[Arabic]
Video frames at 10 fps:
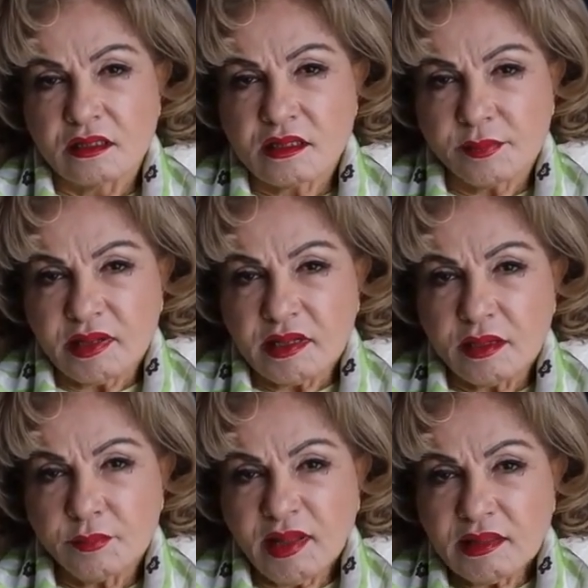اذا بدنا
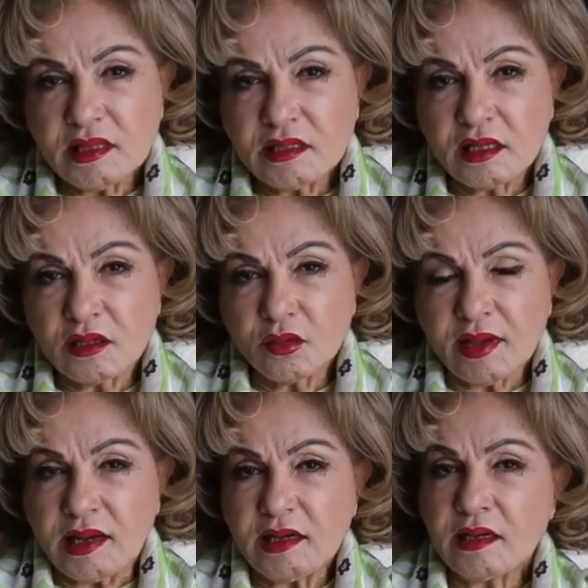نمدد له
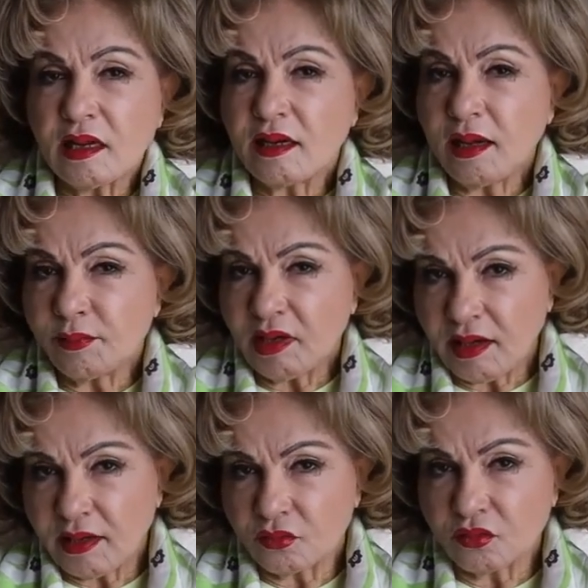خلينا نعمل
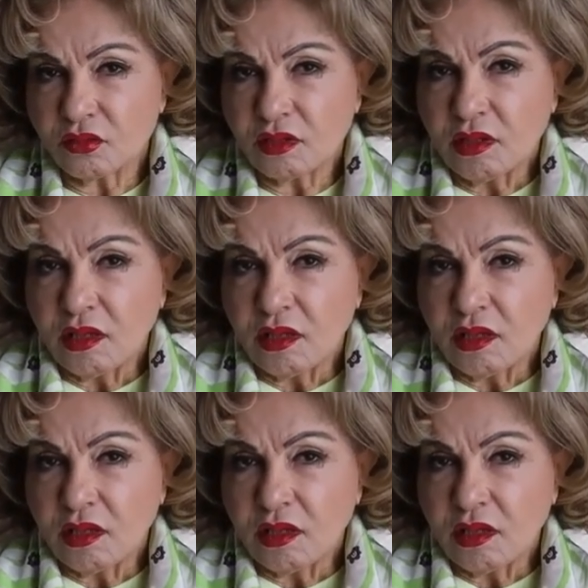قانون